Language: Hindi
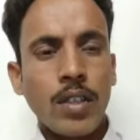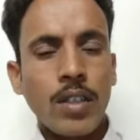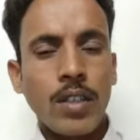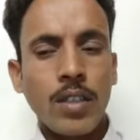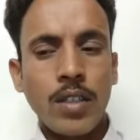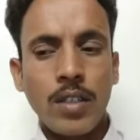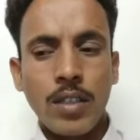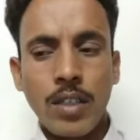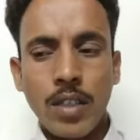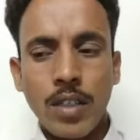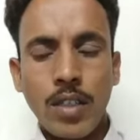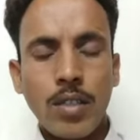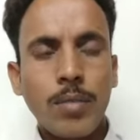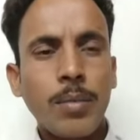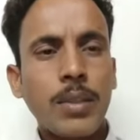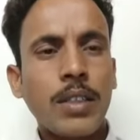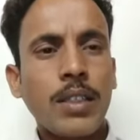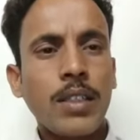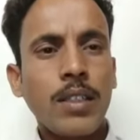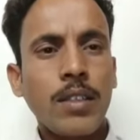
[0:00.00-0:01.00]

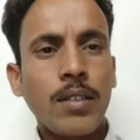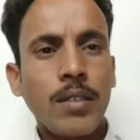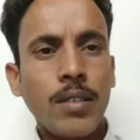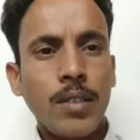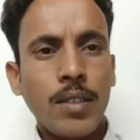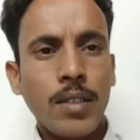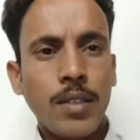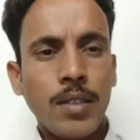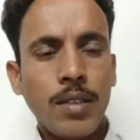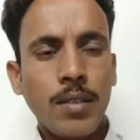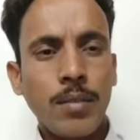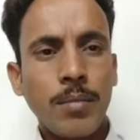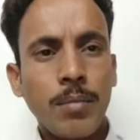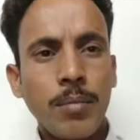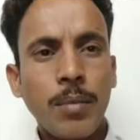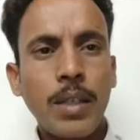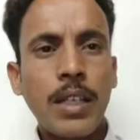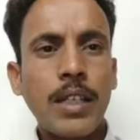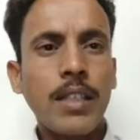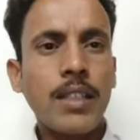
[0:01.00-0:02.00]
अनुमति
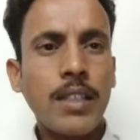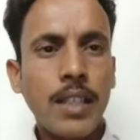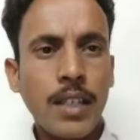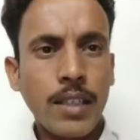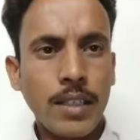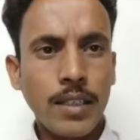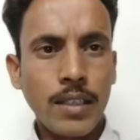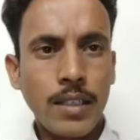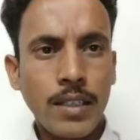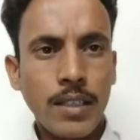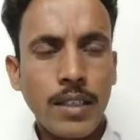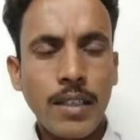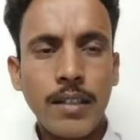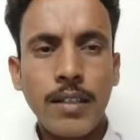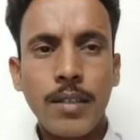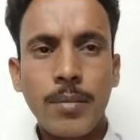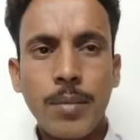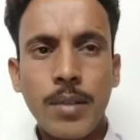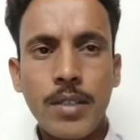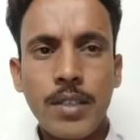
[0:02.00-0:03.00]
मिल ही जाएगी
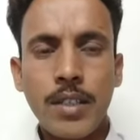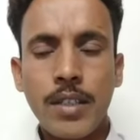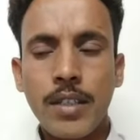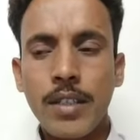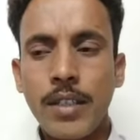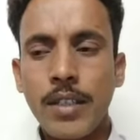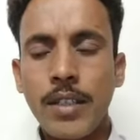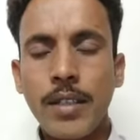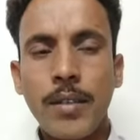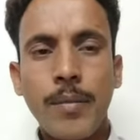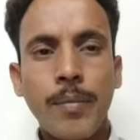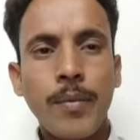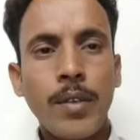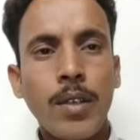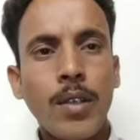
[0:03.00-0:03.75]
हंड्रेड परसेंट ठीक है